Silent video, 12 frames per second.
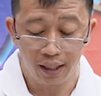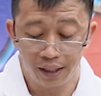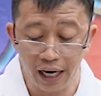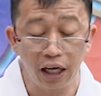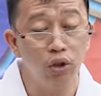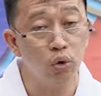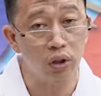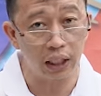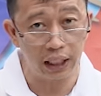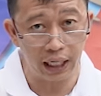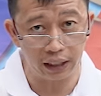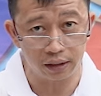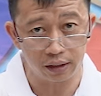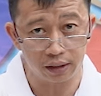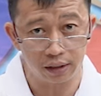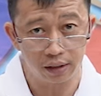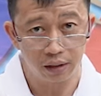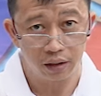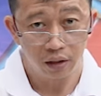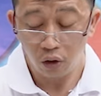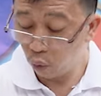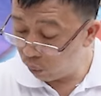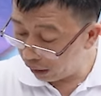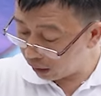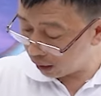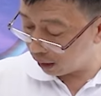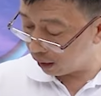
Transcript: ng nutrients with